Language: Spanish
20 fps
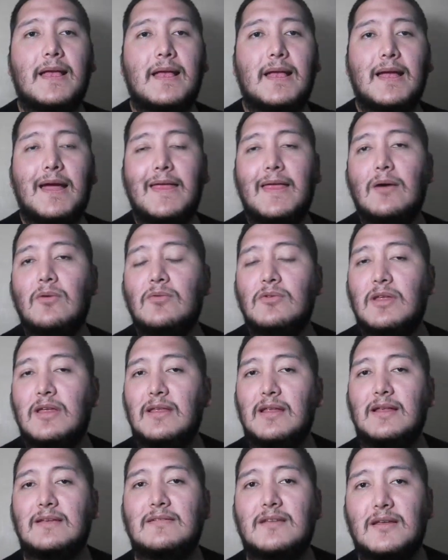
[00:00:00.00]
Cada una
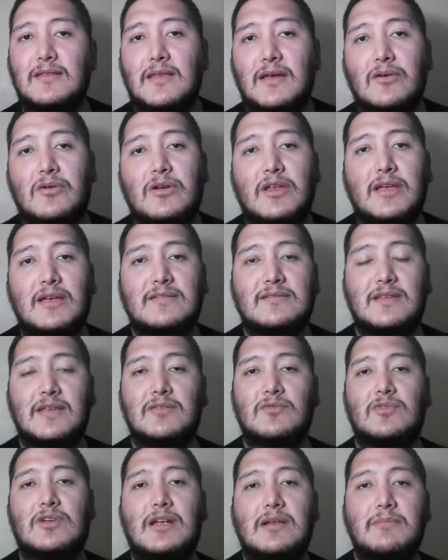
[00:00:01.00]
de las categorías
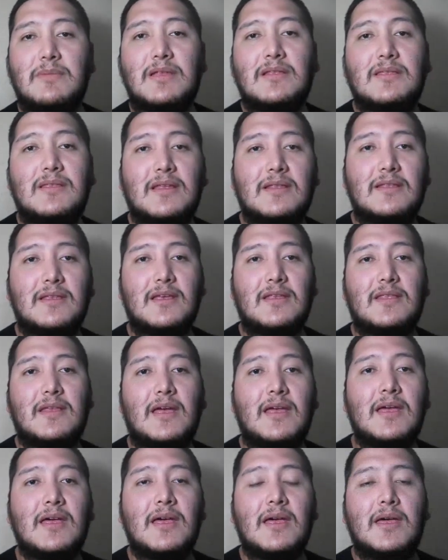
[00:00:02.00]
naturalmente
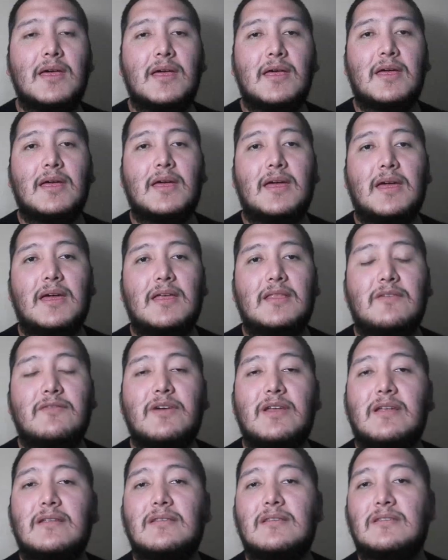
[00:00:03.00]
tiene eh,
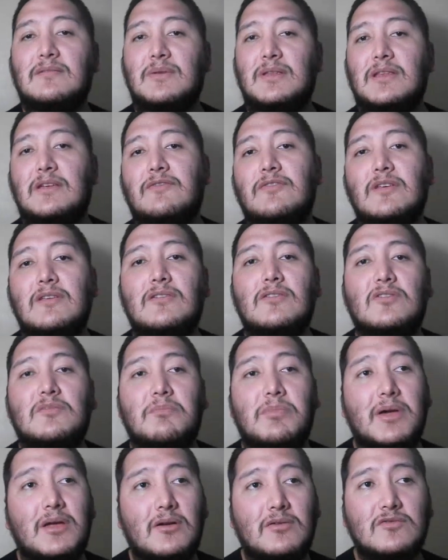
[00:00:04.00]
diferentes beneficios,
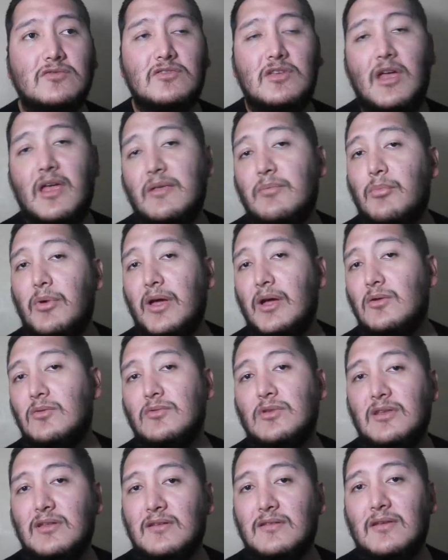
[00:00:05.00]
pero ustedes pueden
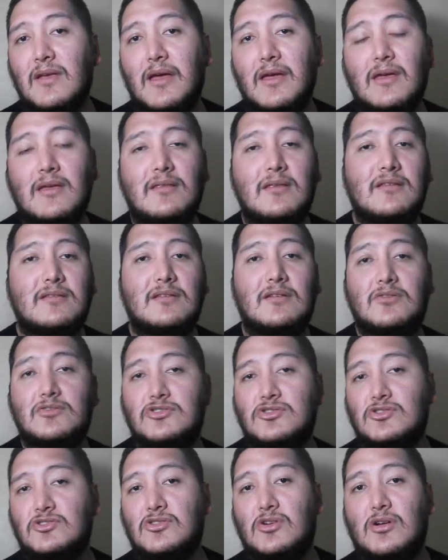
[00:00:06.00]
unirse ahí desde
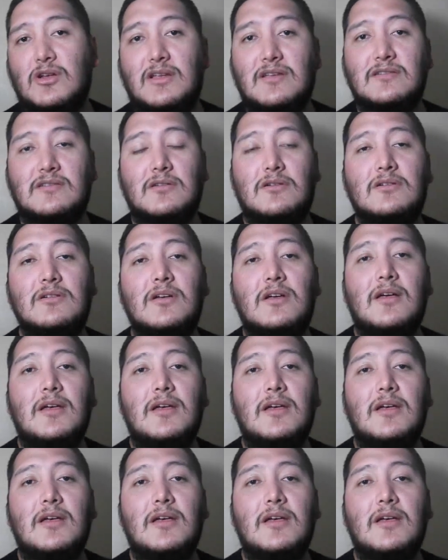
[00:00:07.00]
8 soles, ¿no?